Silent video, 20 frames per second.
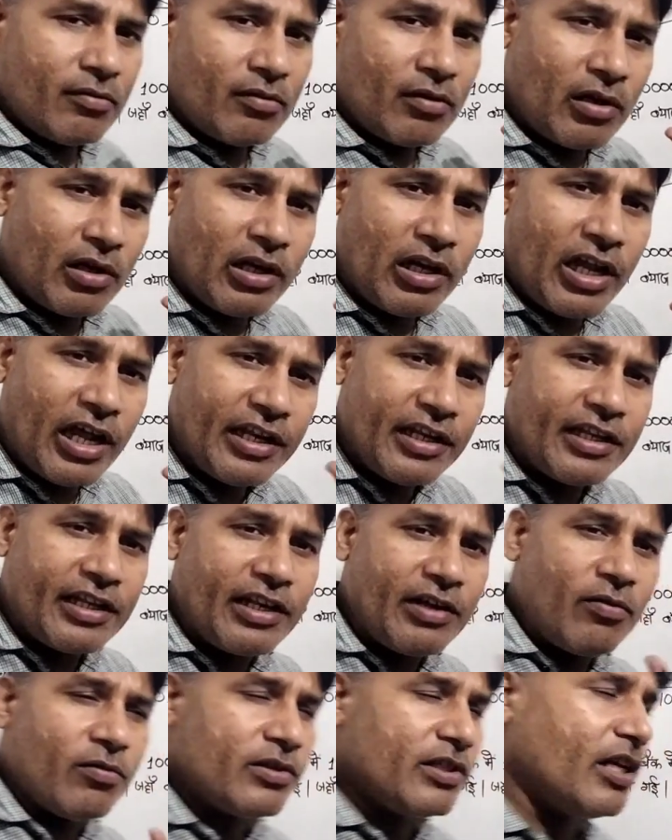
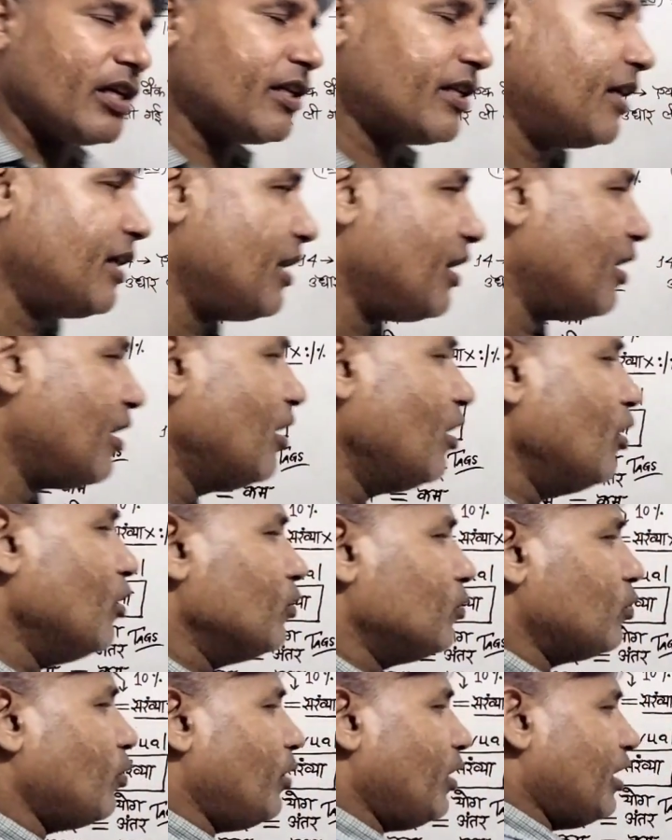लेंथी हो जाती है
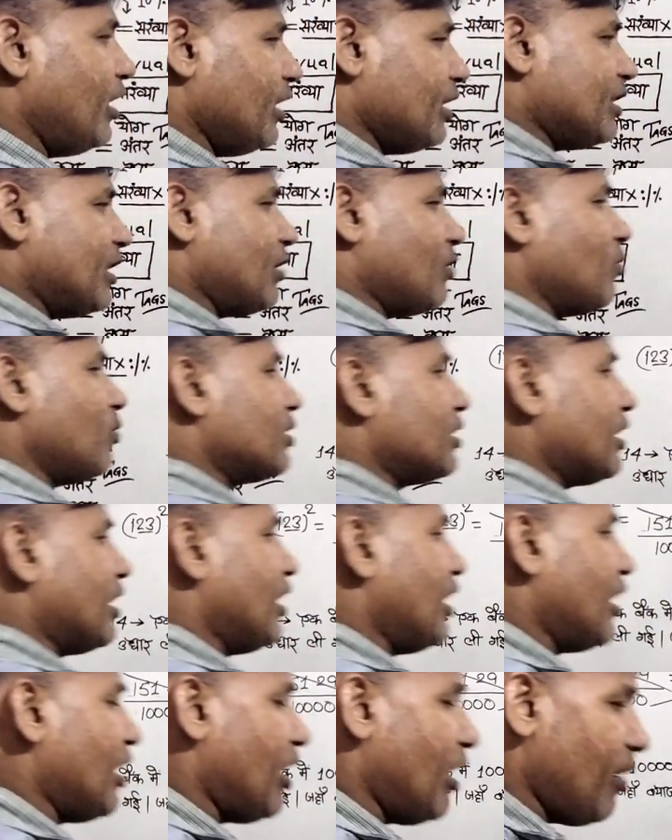तो ऐसे क्वेश्चन
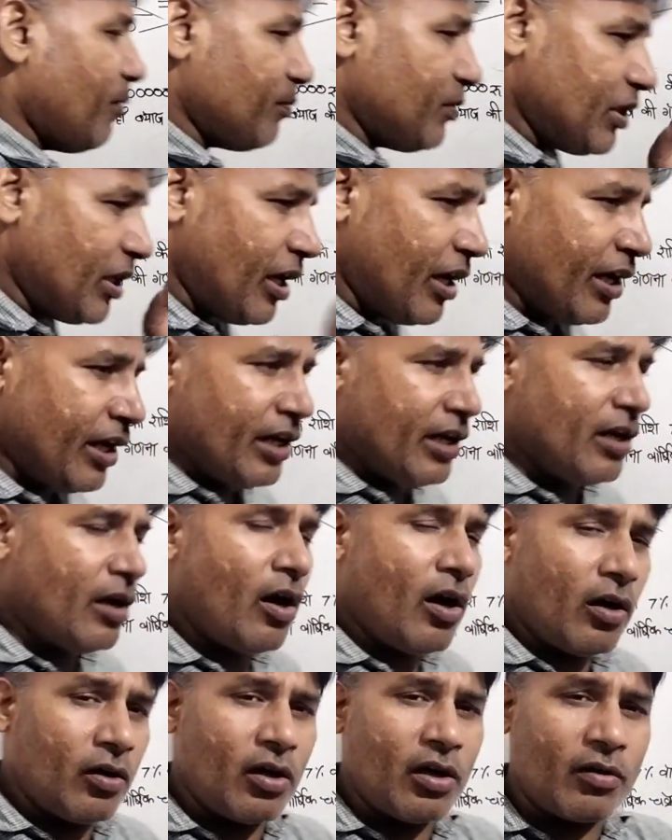अगर आप चाहे
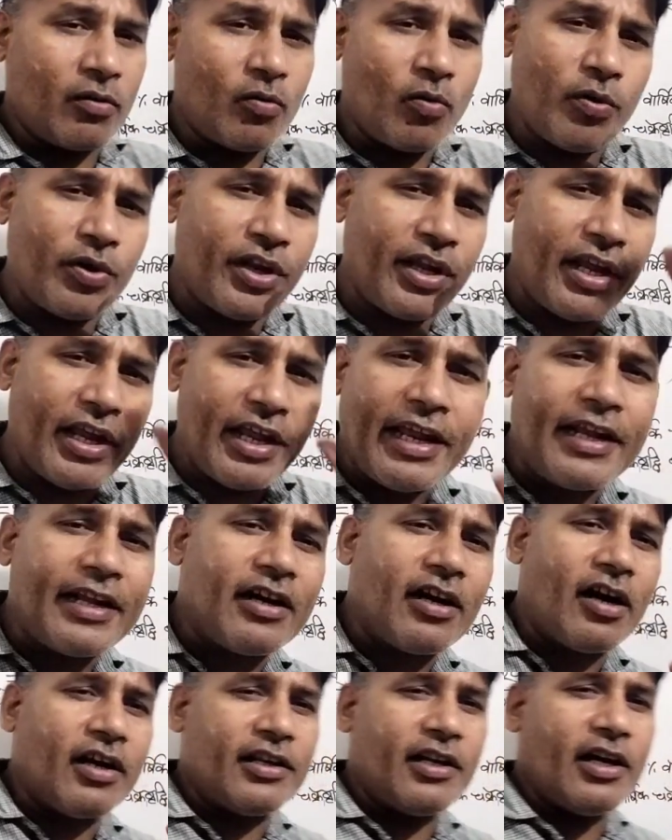अगर कोई एक
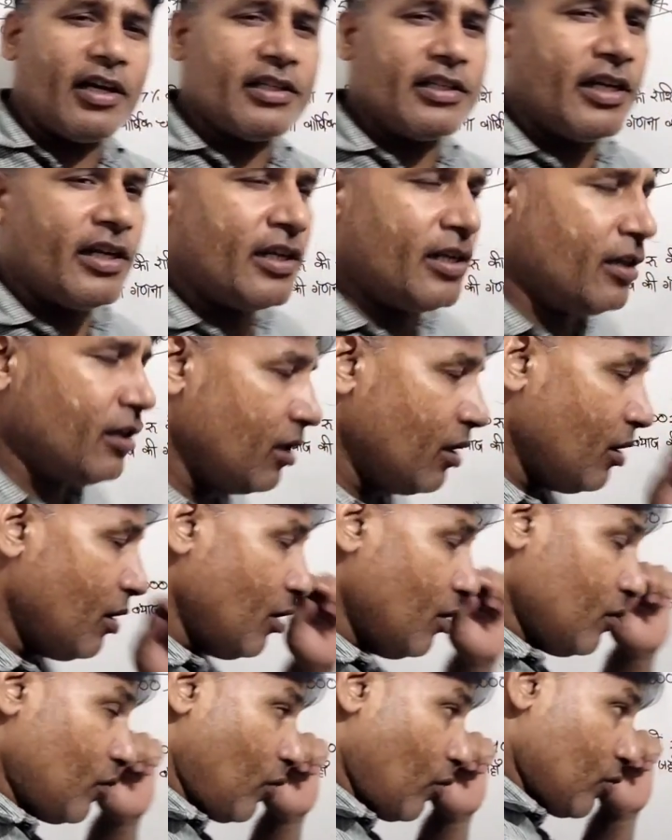आध आ जाए
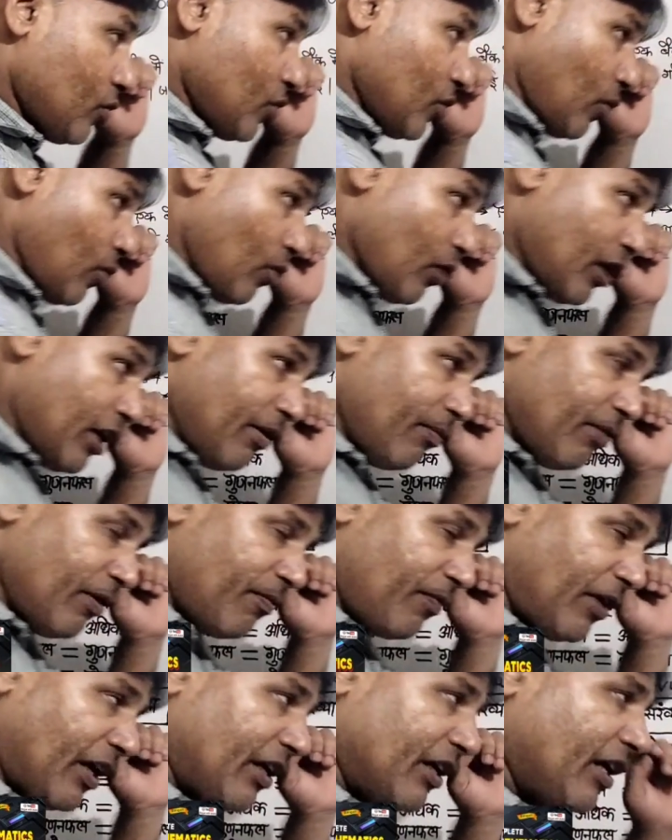तो छोड़ने में
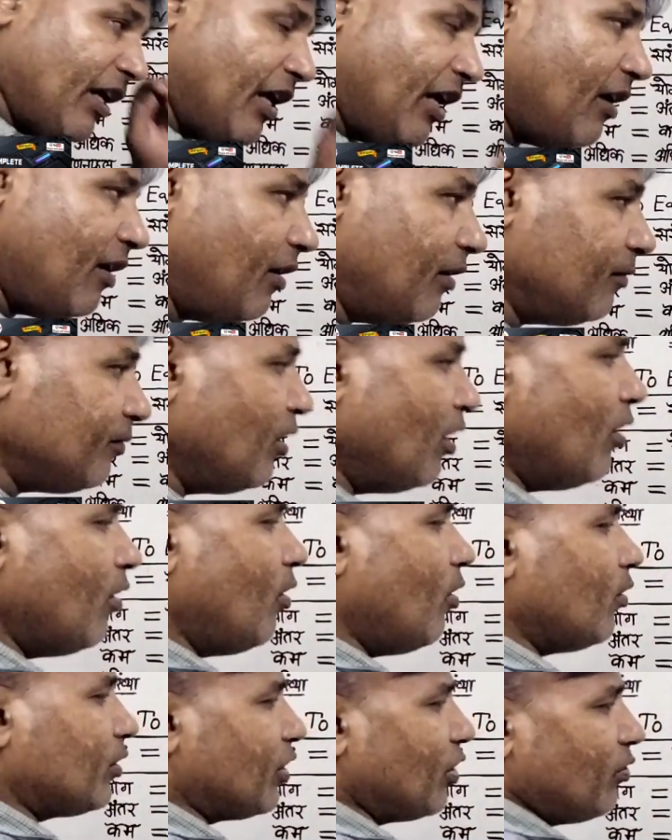फ़ायदा है
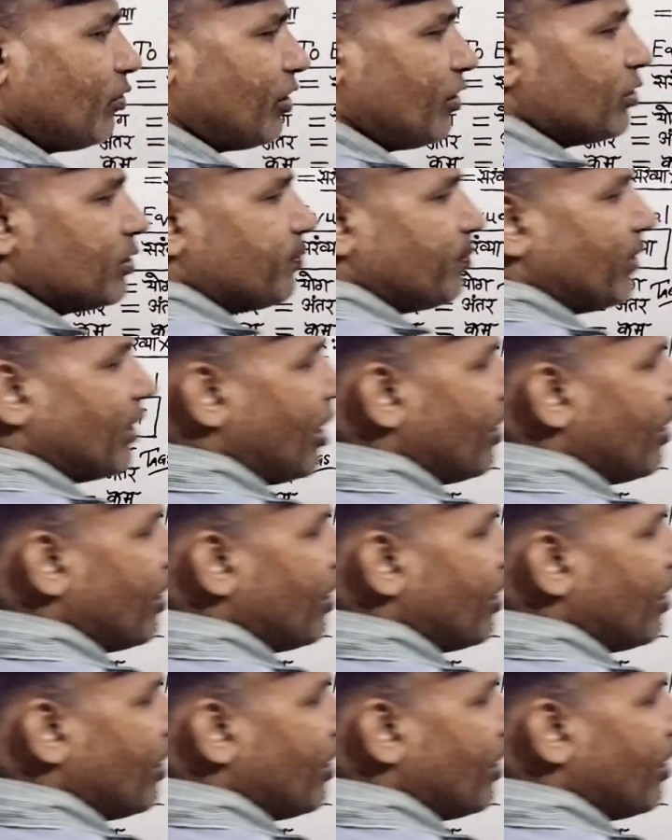क्योंकि उस पर